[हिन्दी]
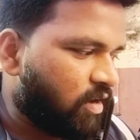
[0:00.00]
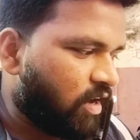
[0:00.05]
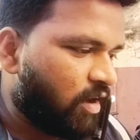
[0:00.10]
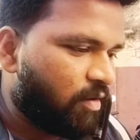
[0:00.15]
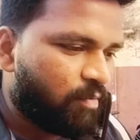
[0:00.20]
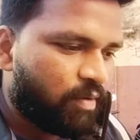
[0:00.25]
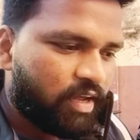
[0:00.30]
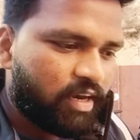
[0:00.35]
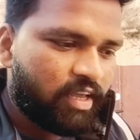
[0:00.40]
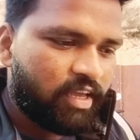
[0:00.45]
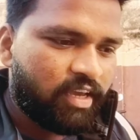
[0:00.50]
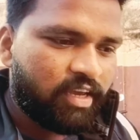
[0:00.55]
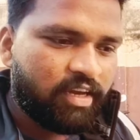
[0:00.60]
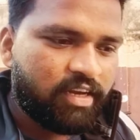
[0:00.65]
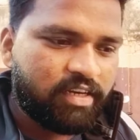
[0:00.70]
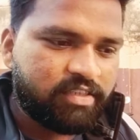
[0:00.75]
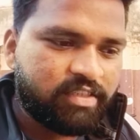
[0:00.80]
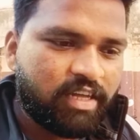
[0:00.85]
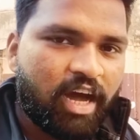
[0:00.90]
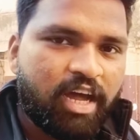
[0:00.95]

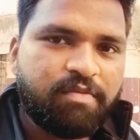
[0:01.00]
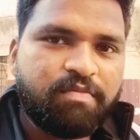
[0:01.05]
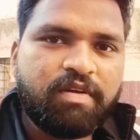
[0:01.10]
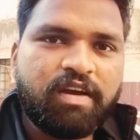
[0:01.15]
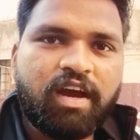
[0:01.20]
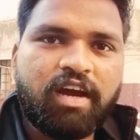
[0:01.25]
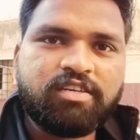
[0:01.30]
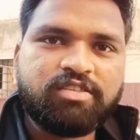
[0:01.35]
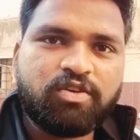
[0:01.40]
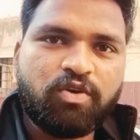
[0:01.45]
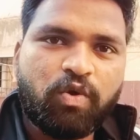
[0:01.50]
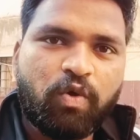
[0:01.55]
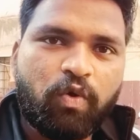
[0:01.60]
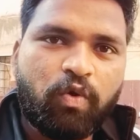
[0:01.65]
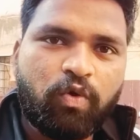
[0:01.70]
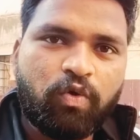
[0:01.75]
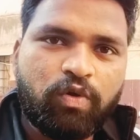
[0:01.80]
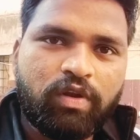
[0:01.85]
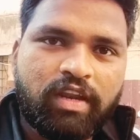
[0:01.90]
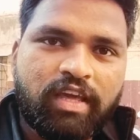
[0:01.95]
हमारे धार्मिक आस्थाओं
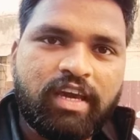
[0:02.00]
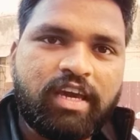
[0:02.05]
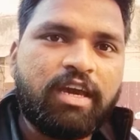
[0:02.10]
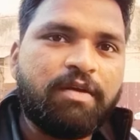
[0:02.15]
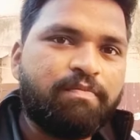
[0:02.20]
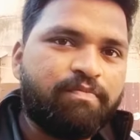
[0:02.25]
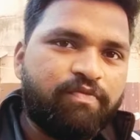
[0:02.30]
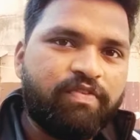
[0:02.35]
को लेके